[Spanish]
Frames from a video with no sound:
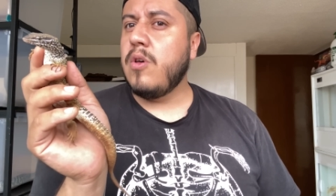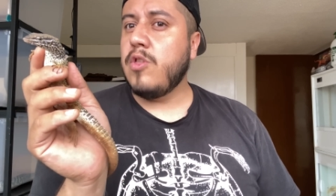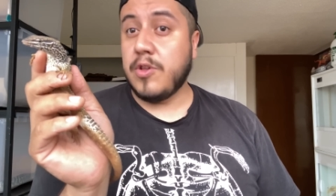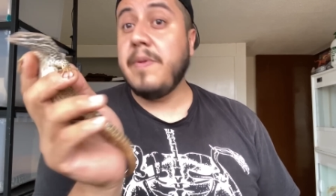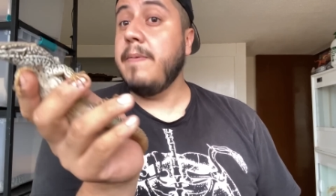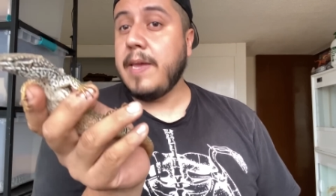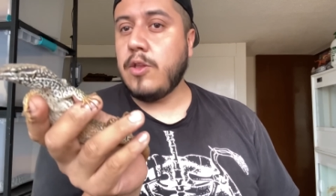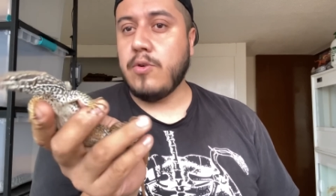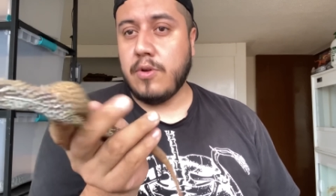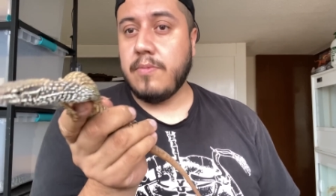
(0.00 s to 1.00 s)

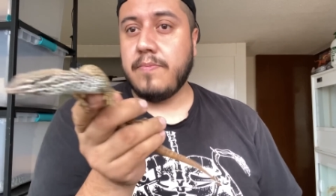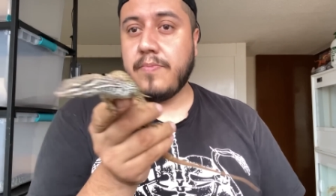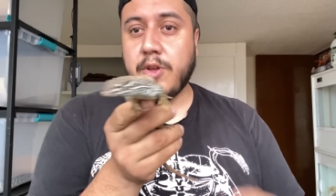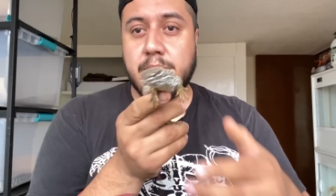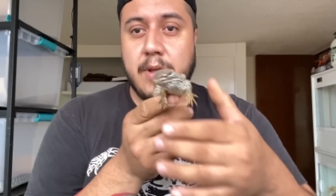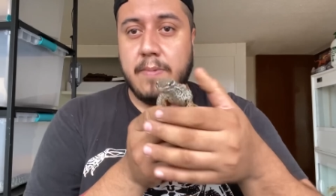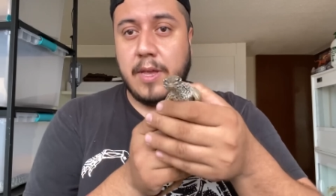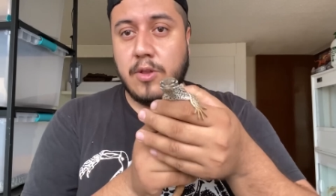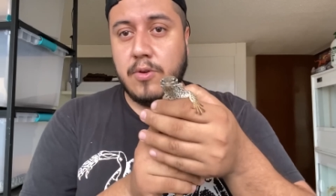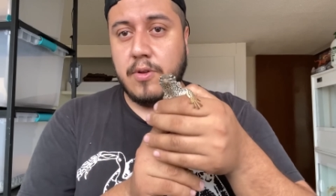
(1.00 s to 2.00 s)
2021.
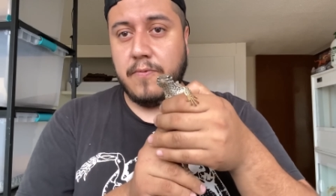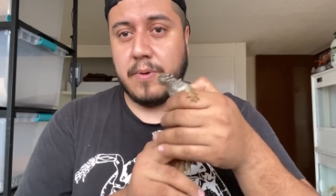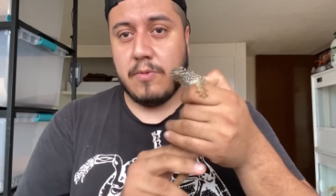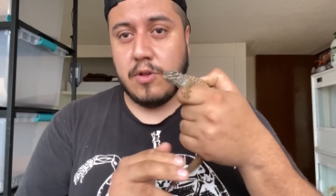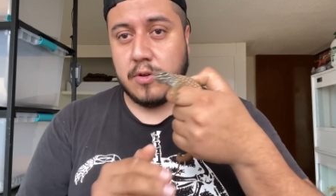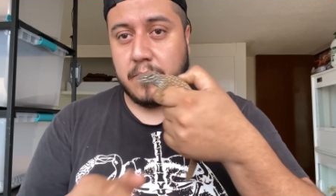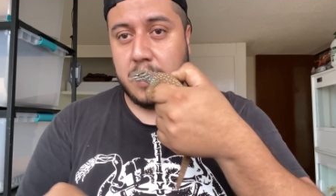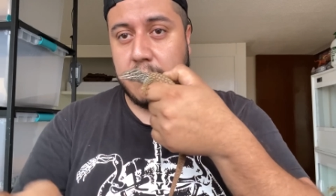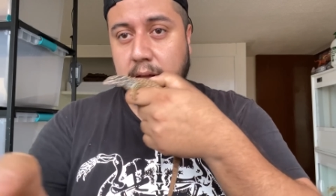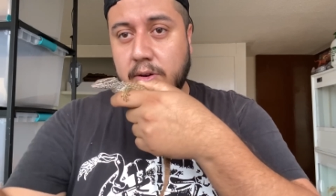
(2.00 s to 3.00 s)
2021 fuimos los
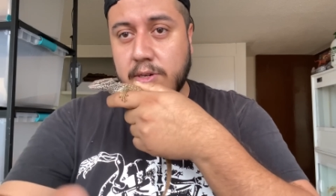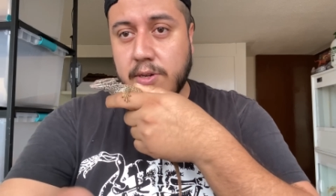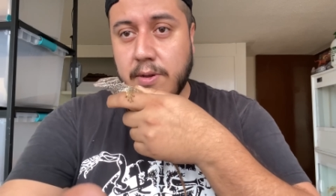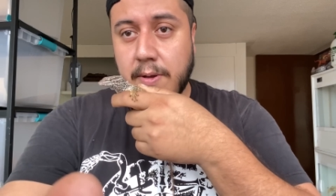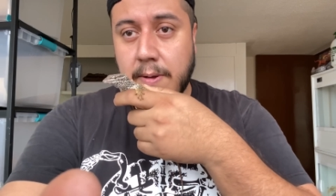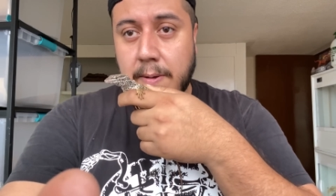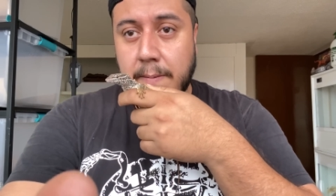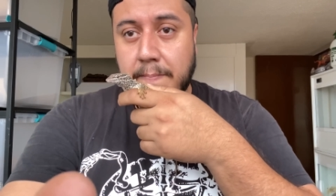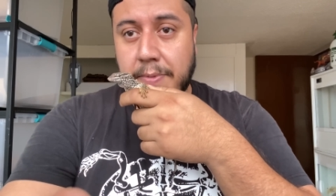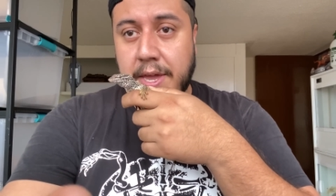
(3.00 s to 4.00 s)
primeros.
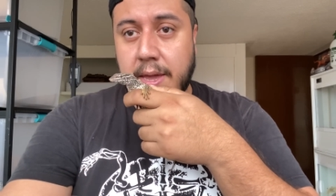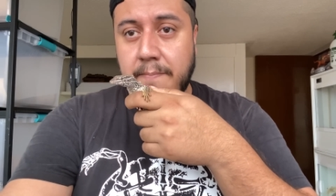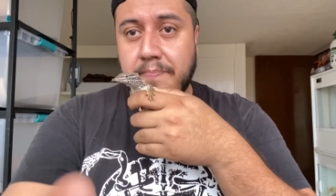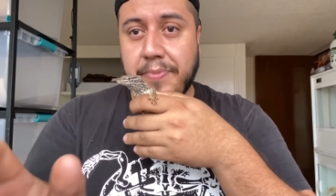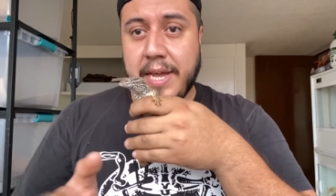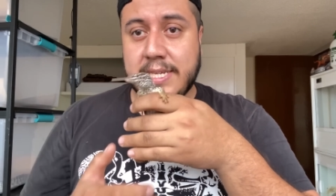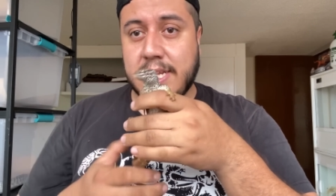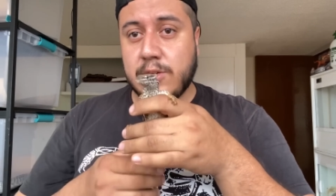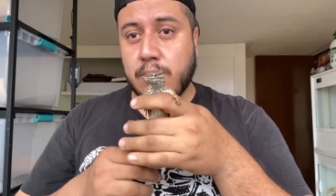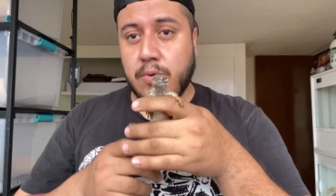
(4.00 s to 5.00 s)
Y
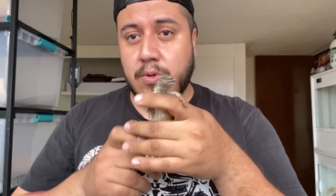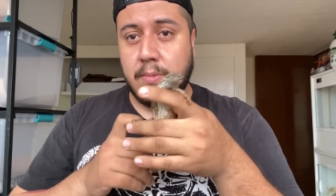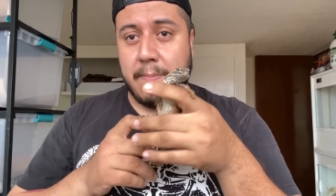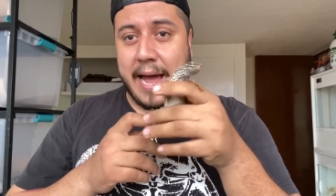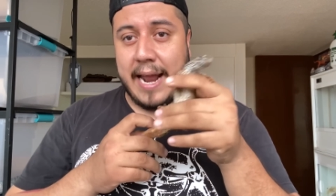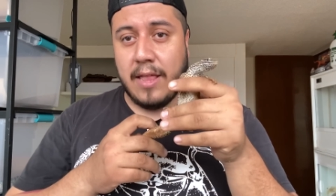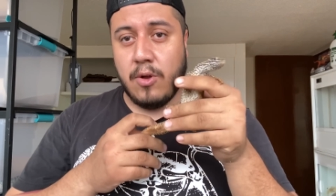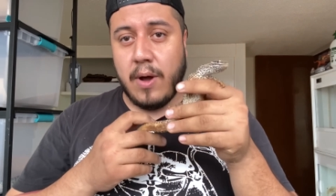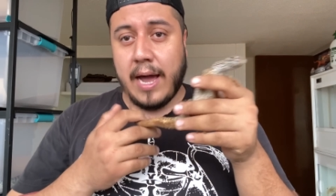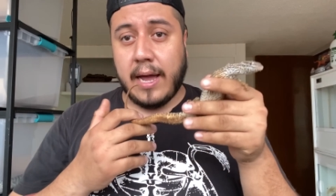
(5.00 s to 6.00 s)
este es un
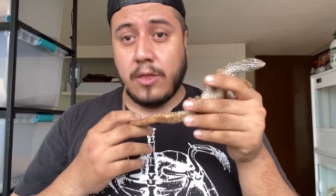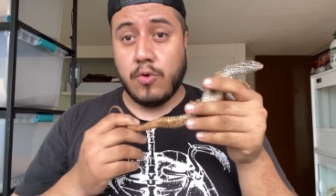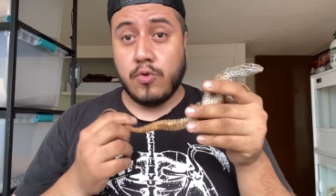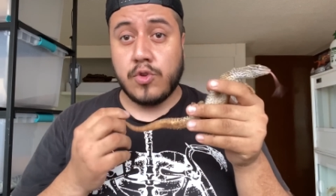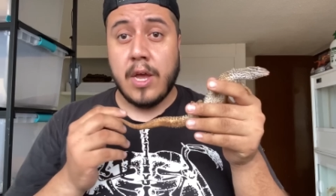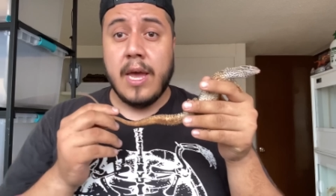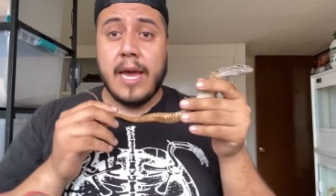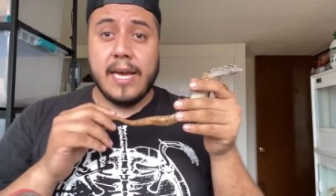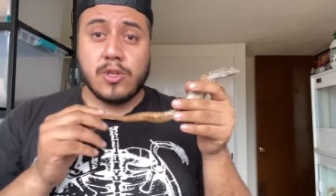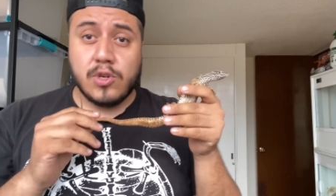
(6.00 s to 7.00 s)
varano acanturus.
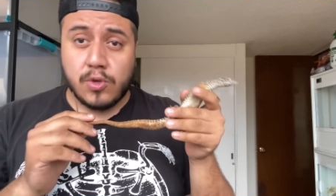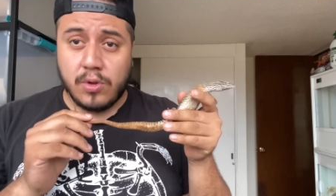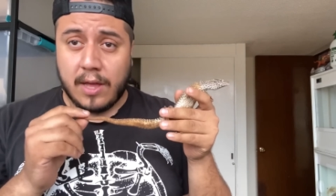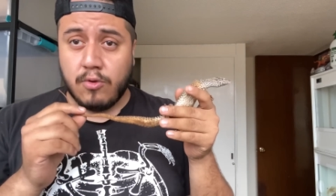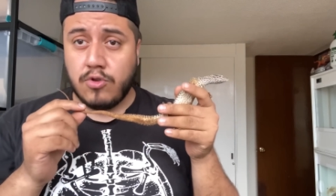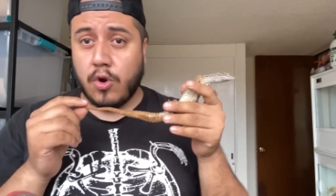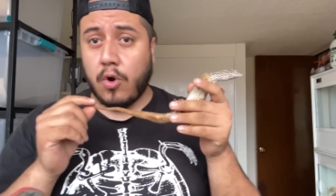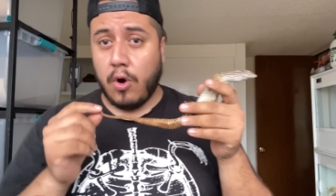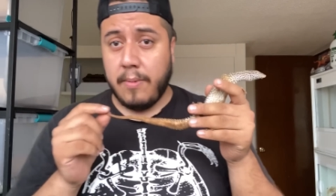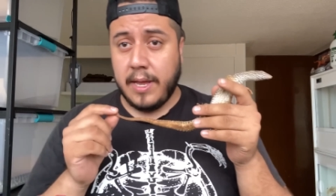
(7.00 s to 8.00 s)
Esto es un adulto
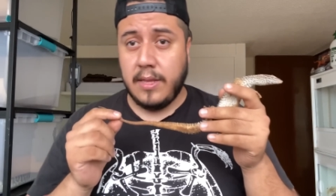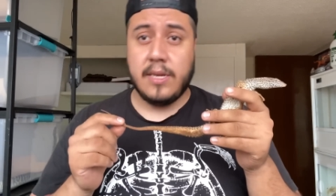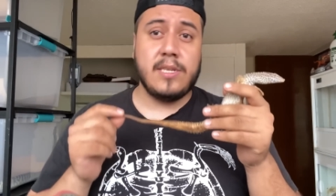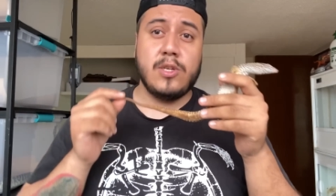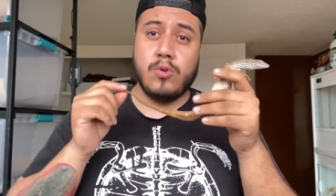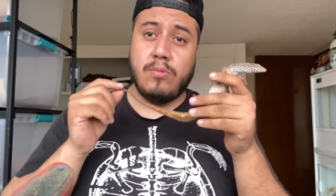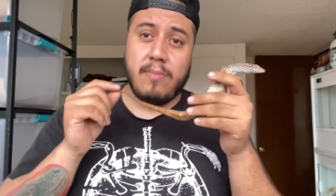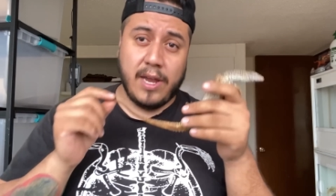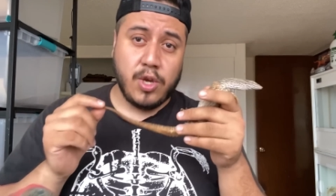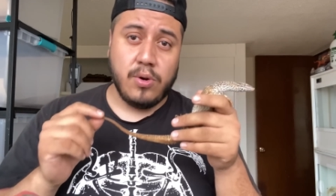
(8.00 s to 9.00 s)
joven, este es un
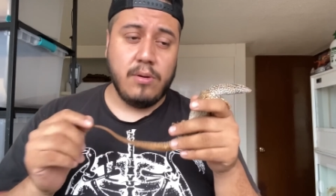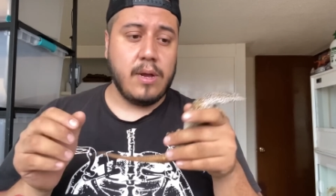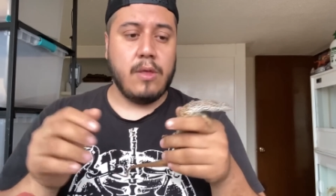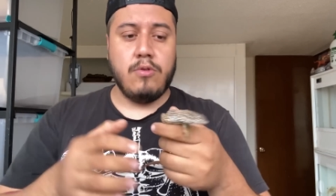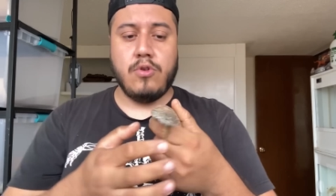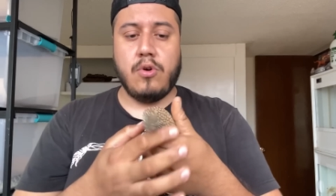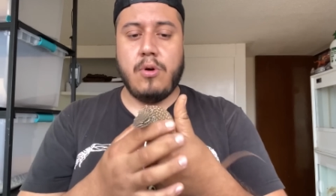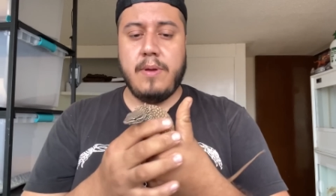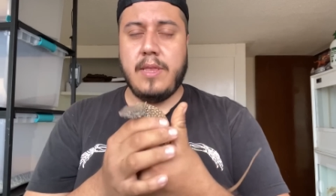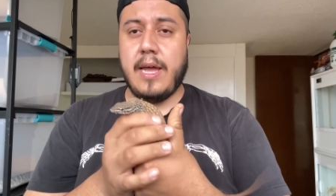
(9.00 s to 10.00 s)
macho adulto
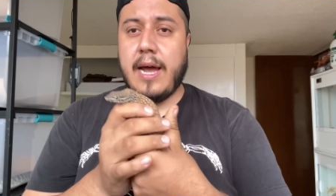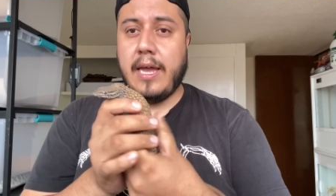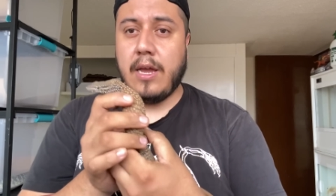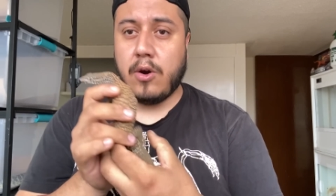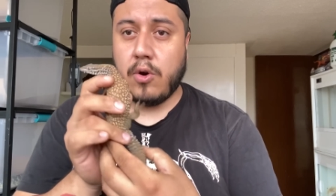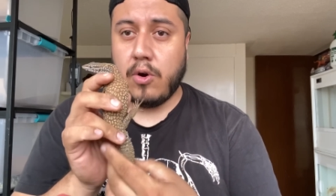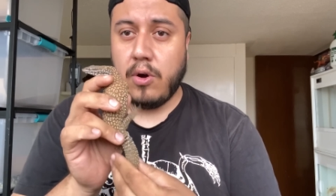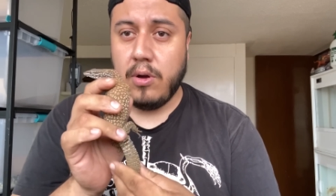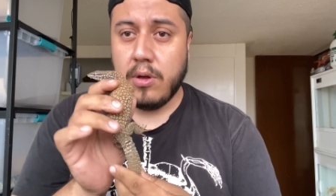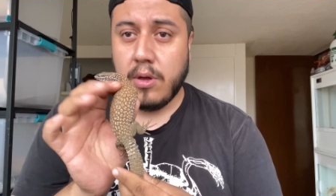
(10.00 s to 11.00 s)
joven de aquí
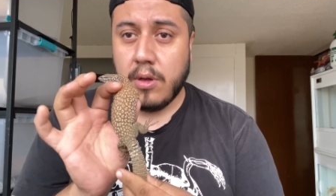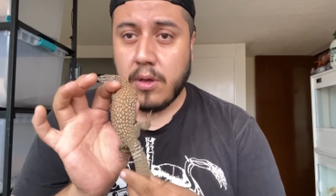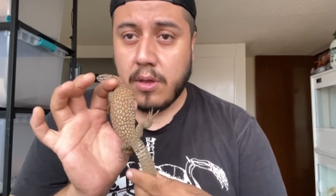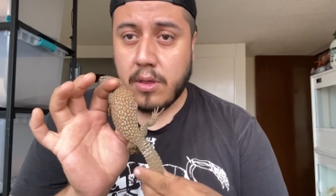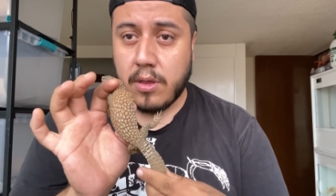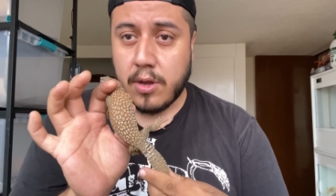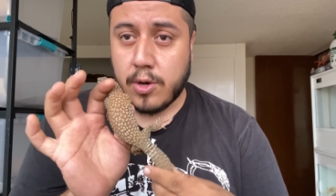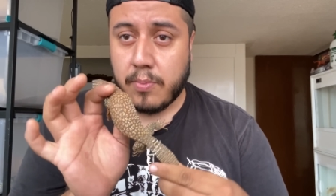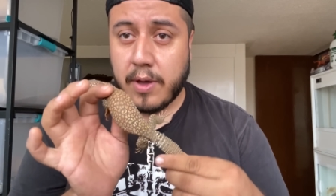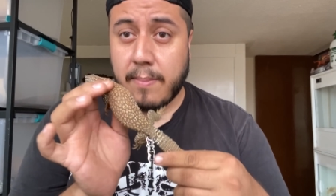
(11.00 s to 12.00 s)
rojo. De
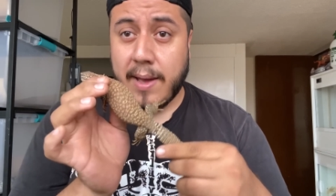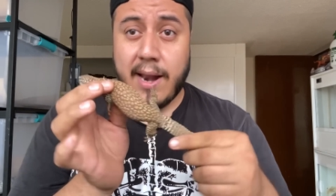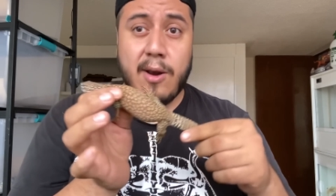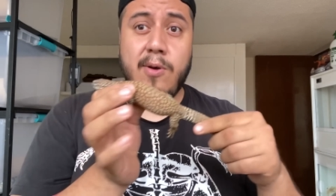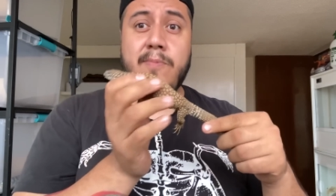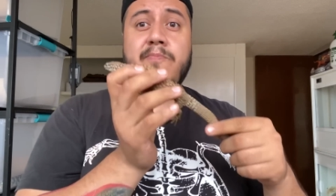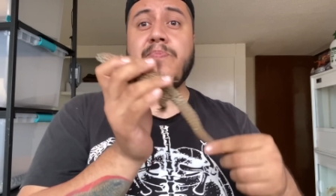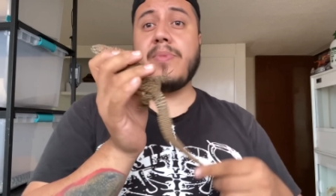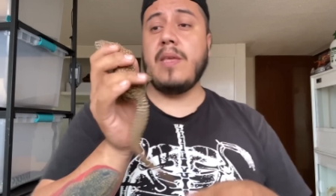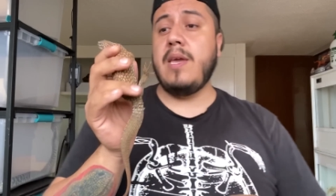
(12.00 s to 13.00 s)
hecho pueden verlo.
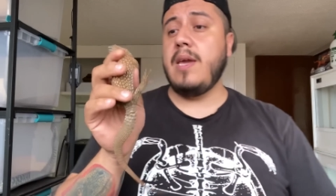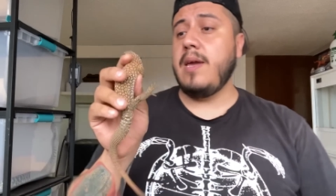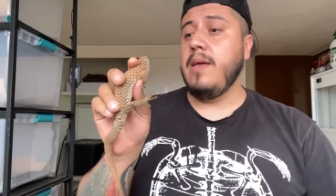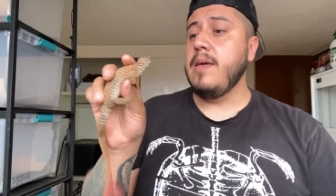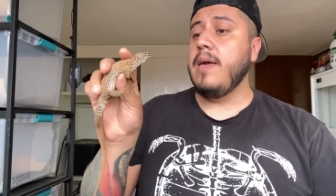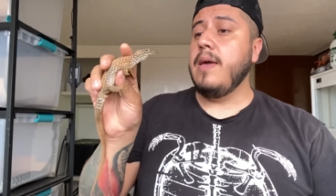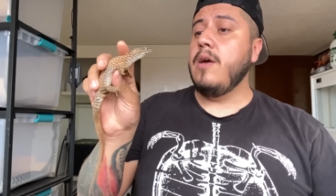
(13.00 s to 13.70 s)
Y